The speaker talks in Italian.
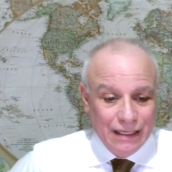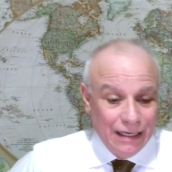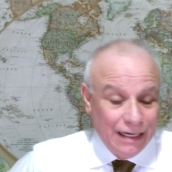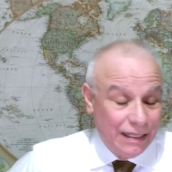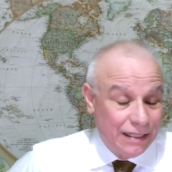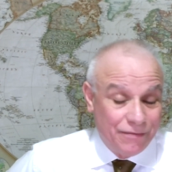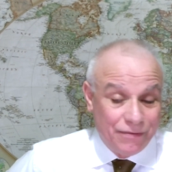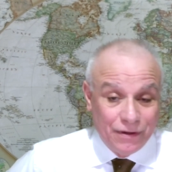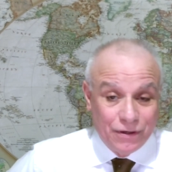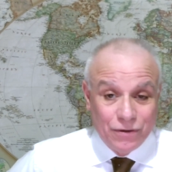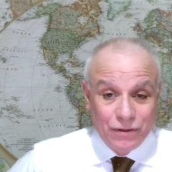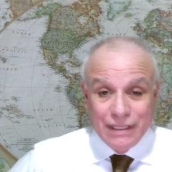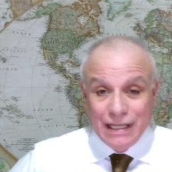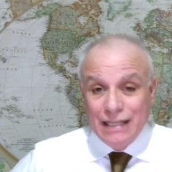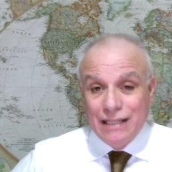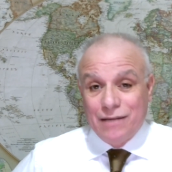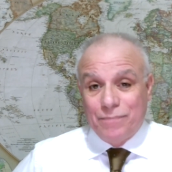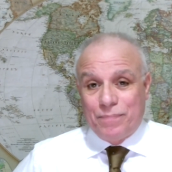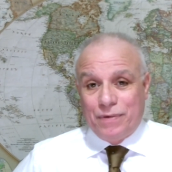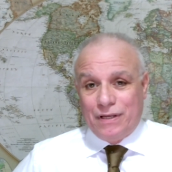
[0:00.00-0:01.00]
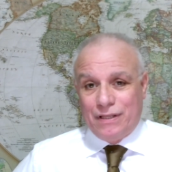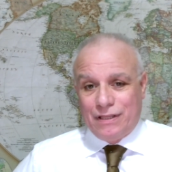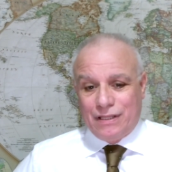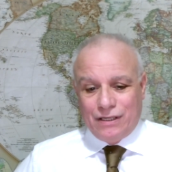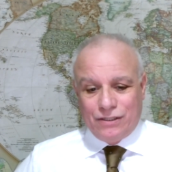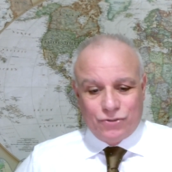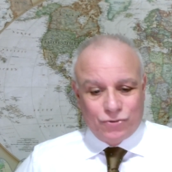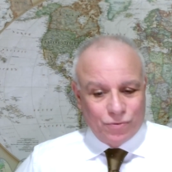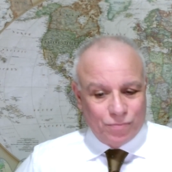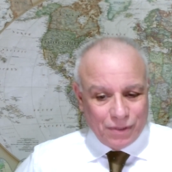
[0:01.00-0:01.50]
La difficoltà
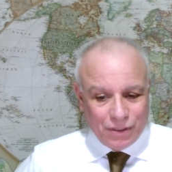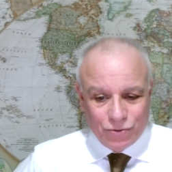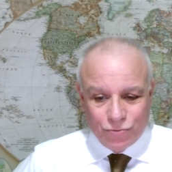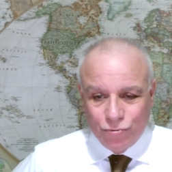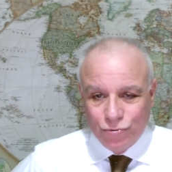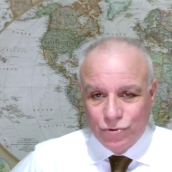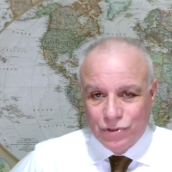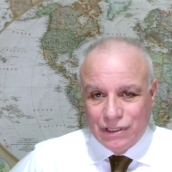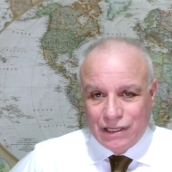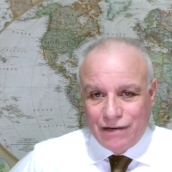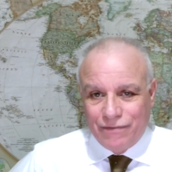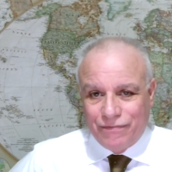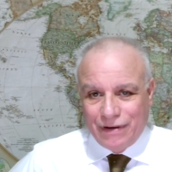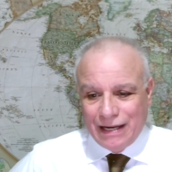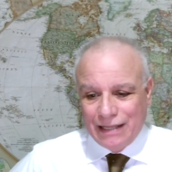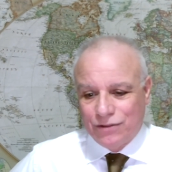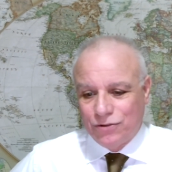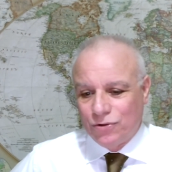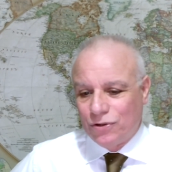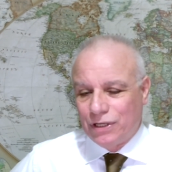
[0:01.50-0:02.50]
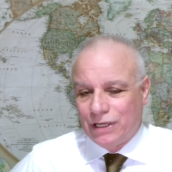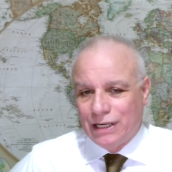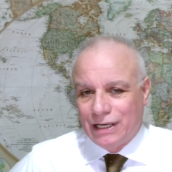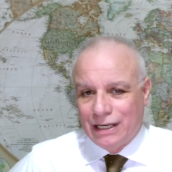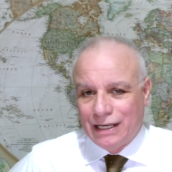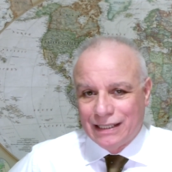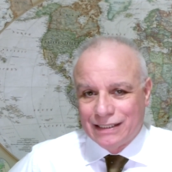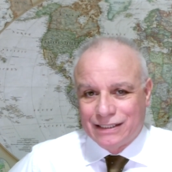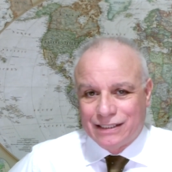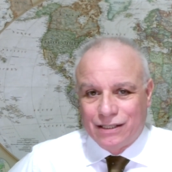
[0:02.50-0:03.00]
dipende soprattutto dal fatto che
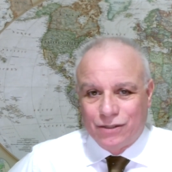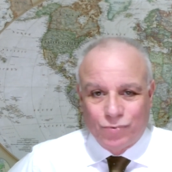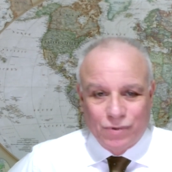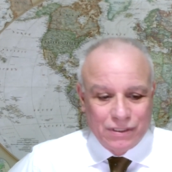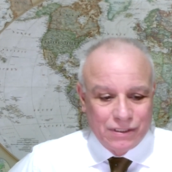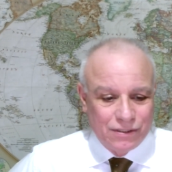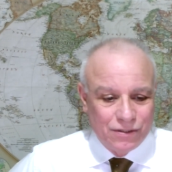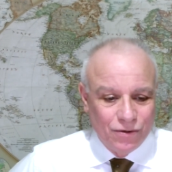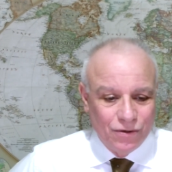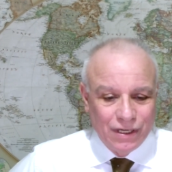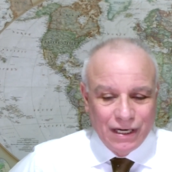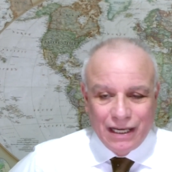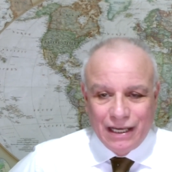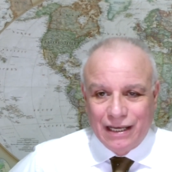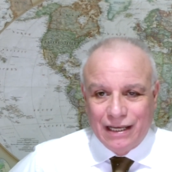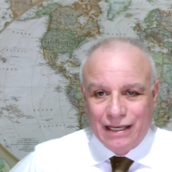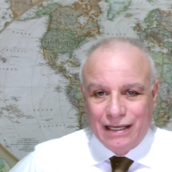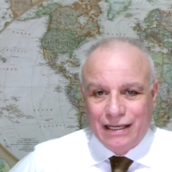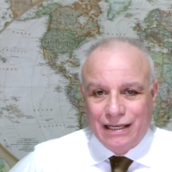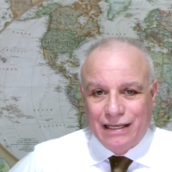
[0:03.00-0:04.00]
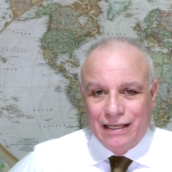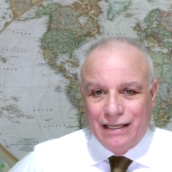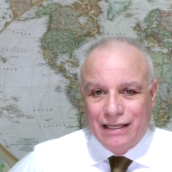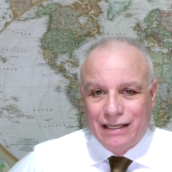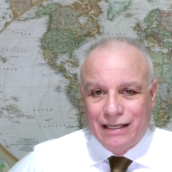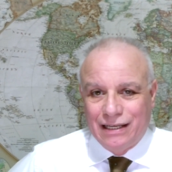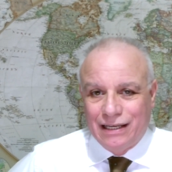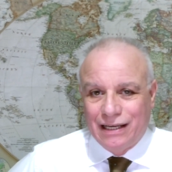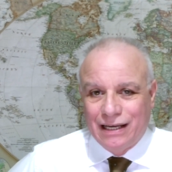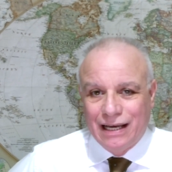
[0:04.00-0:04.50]
la situazione eh,
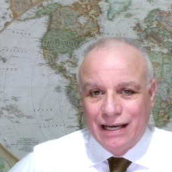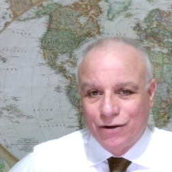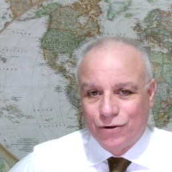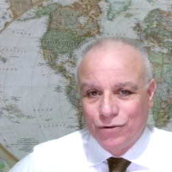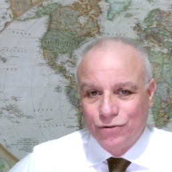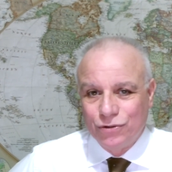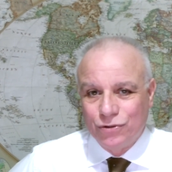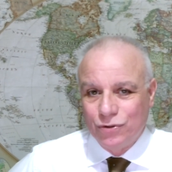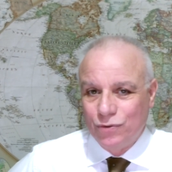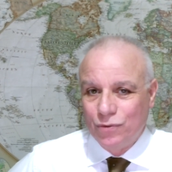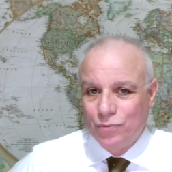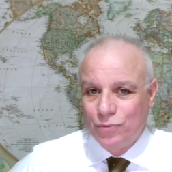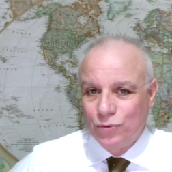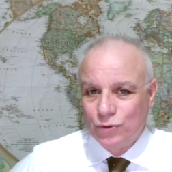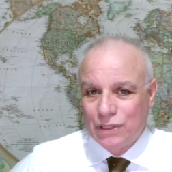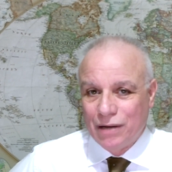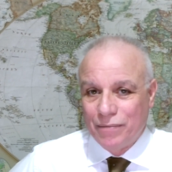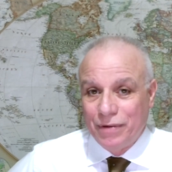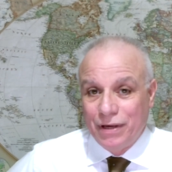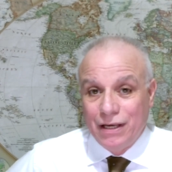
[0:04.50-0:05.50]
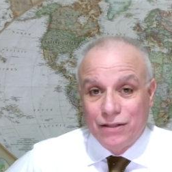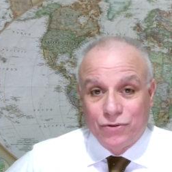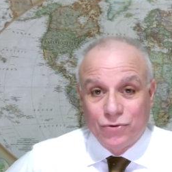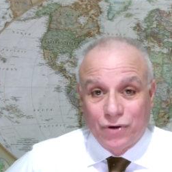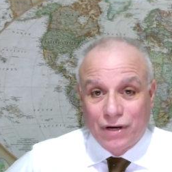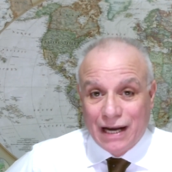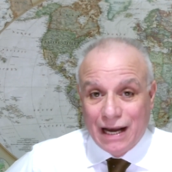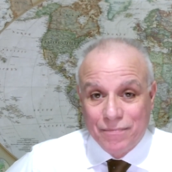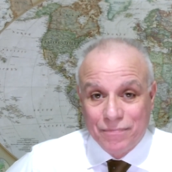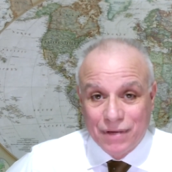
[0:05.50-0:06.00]
è in continuo
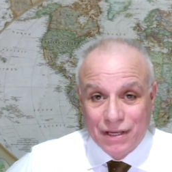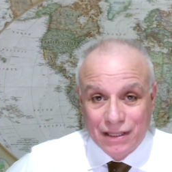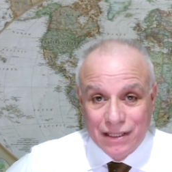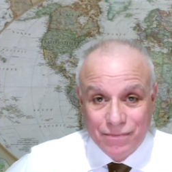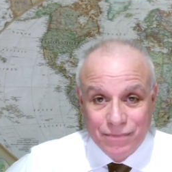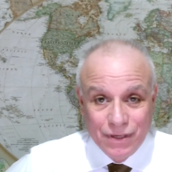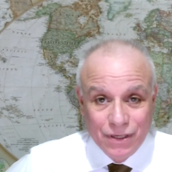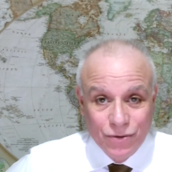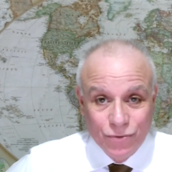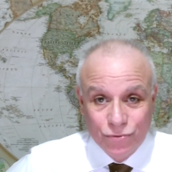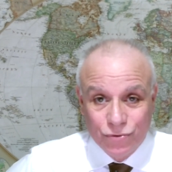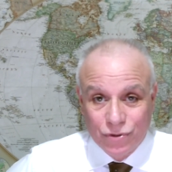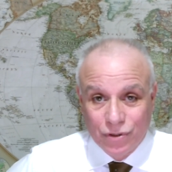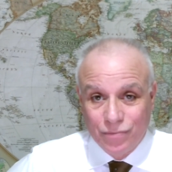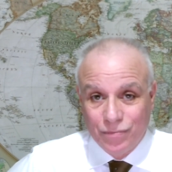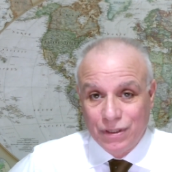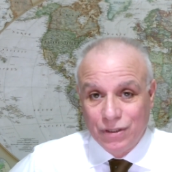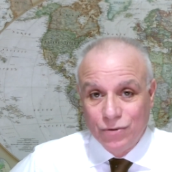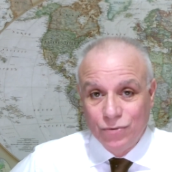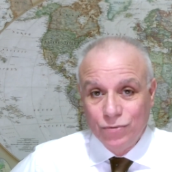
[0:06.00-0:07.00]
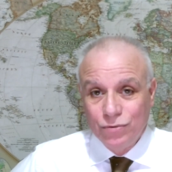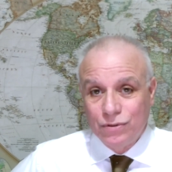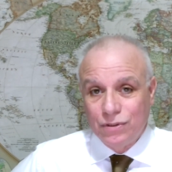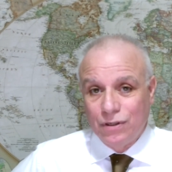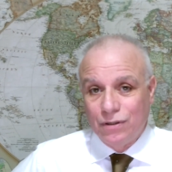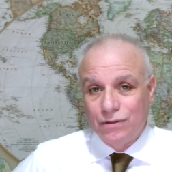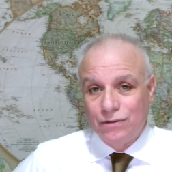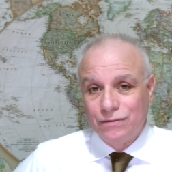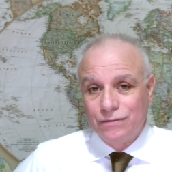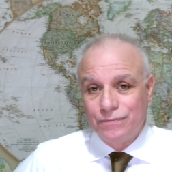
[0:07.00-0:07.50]
mutamento, cambia di minuto in
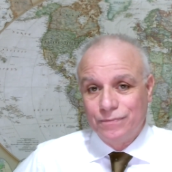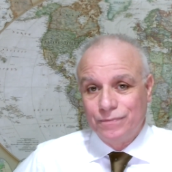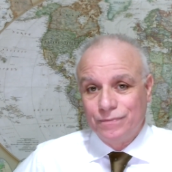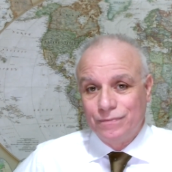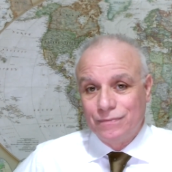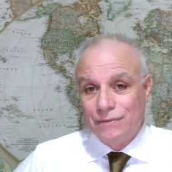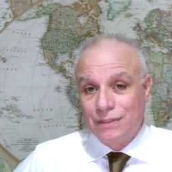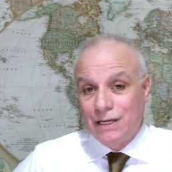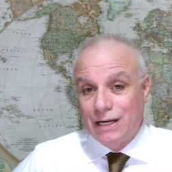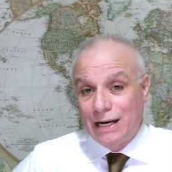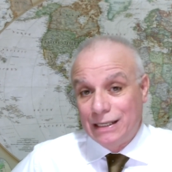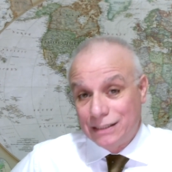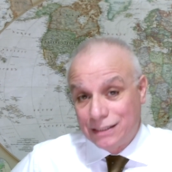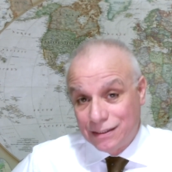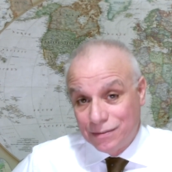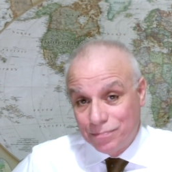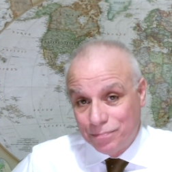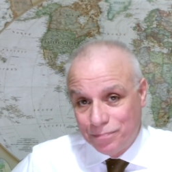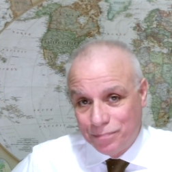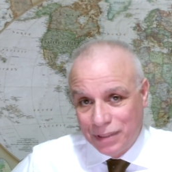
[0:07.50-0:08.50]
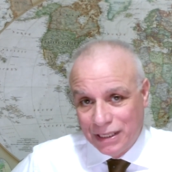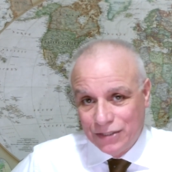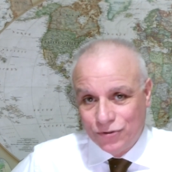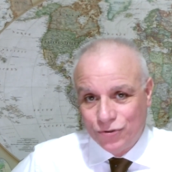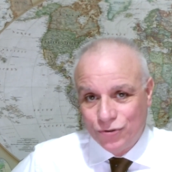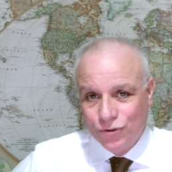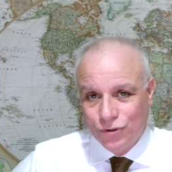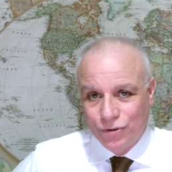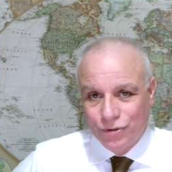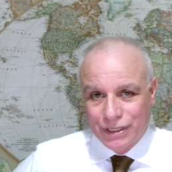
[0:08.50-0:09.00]
minuto, anzi
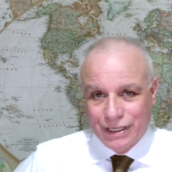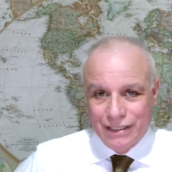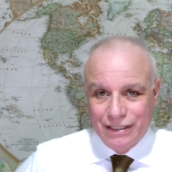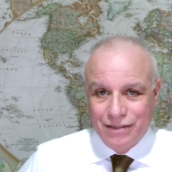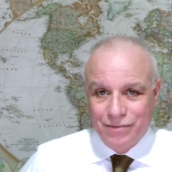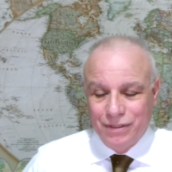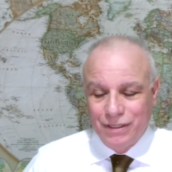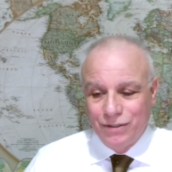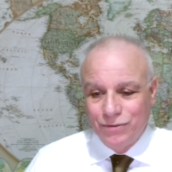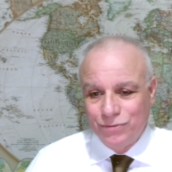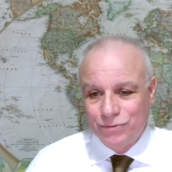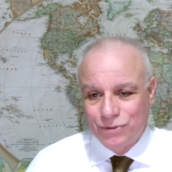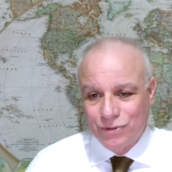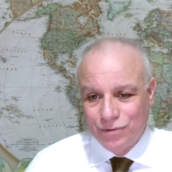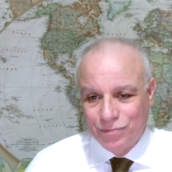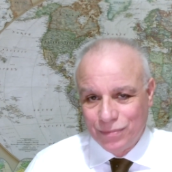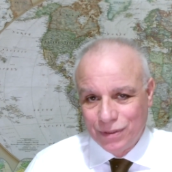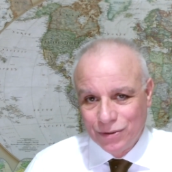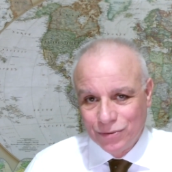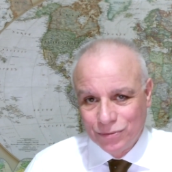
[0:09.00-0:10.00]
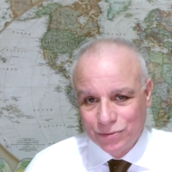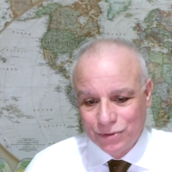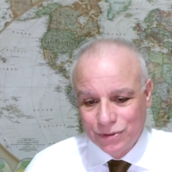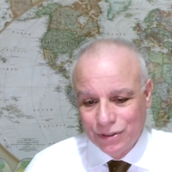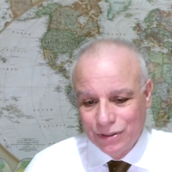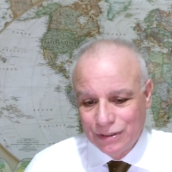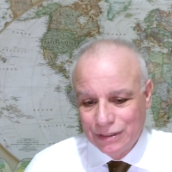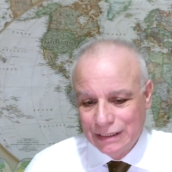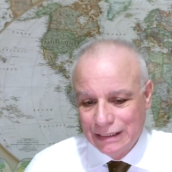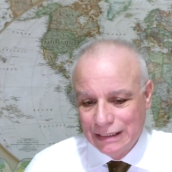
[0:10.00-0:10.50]
peggiora di minuto in minuto.